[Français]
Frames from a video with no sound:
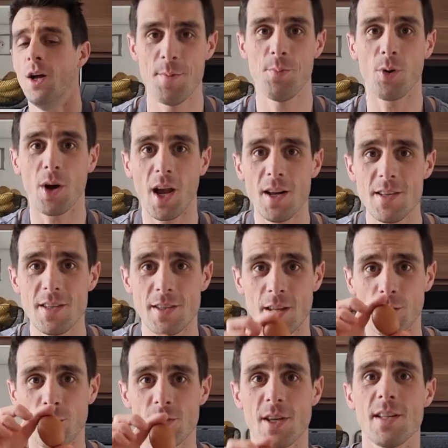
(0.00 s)
Et pour réaliser
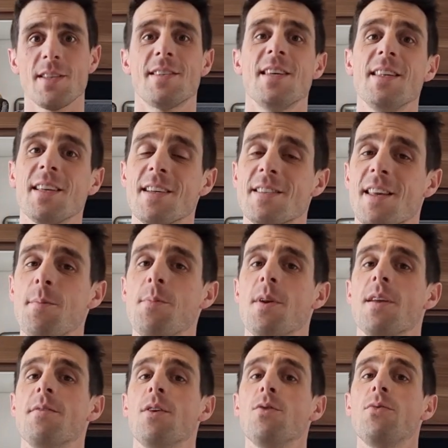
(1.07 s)
cette recette, c'est très simple,
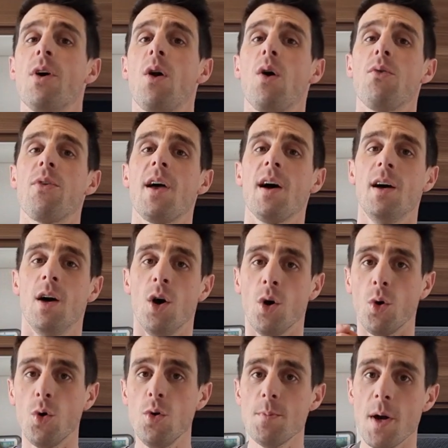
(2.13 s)
il va nous falloir faire
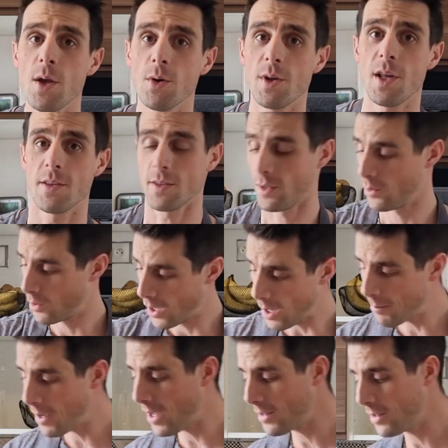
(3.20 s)
une mayonnaise.
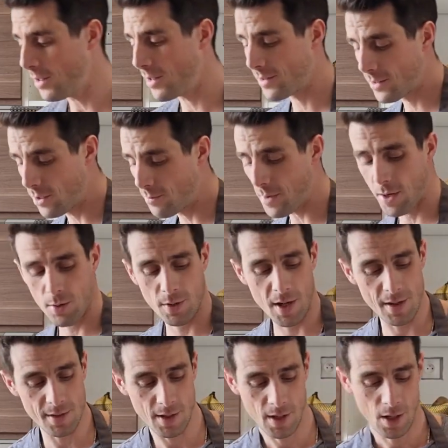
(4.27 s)
La base, c'est une
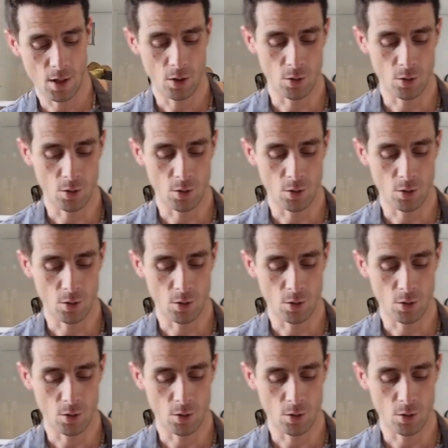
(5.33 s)
mayonnaise.